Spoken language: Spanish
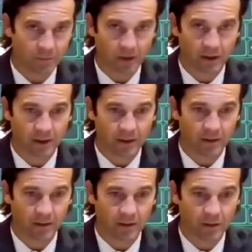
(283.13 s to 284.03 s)

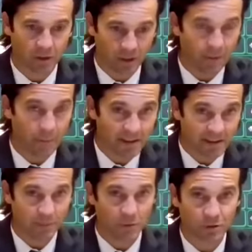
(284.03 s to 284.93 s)
que, hoy tal vez
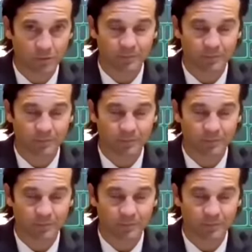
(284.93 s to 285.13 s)
merecimos